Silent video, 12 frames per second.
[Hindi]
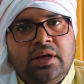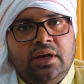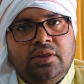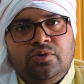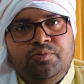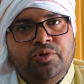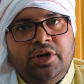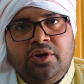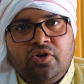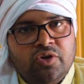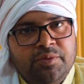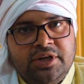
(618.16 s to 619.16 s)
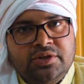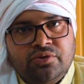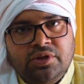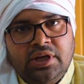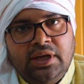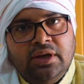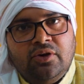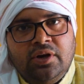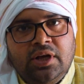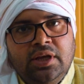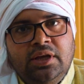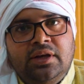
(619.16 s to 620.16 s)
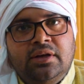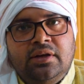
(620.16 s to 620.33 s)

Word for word: न तो पूरे डॉक्यूमेंट होते हैं और न ही